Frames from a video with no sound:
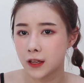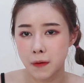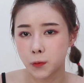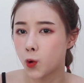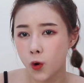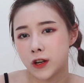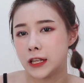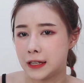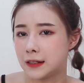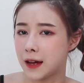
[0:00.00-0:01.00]
บทุกคน
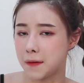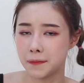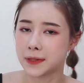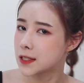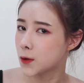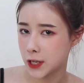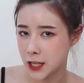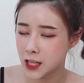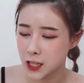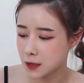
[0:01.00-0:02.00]
คิดอะแบบดิสกว่า
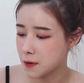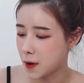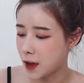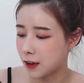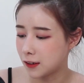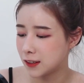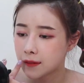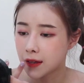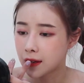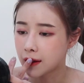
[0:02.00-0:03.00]
ที่คีมา
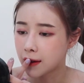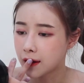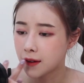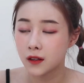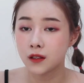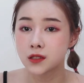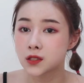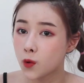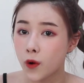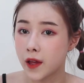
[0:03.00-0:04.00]
กๆสีเนี้ยคือ
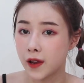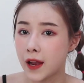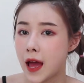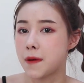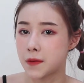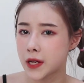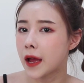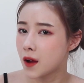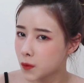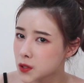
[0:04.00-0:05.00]
สวยเลยแหละแบบใช้
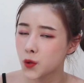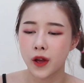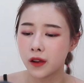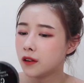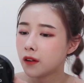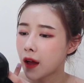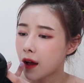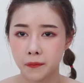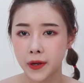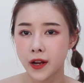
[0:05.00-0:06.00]
คำว่าสวยเลยอะ
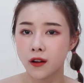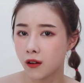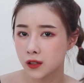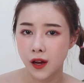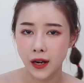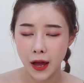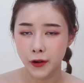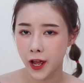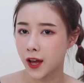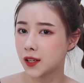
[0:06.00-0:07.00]
ประเด็นของเรื่องเรา
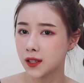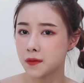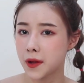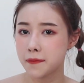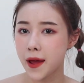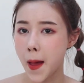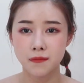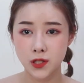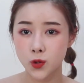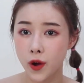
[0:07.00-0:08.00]
เนี่ยคือมันแบบ
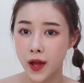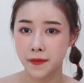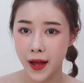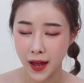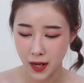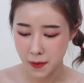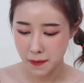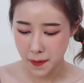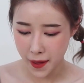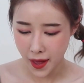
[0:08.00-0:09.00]
มันสวยมากแล้วมัน
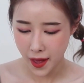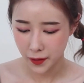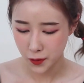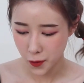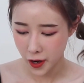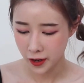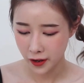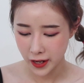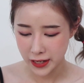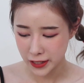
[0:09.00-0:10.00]
ไม่แพงด้วย
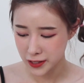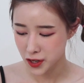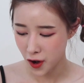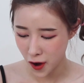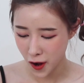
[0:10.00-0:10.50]
เฮ้ยนี่คือช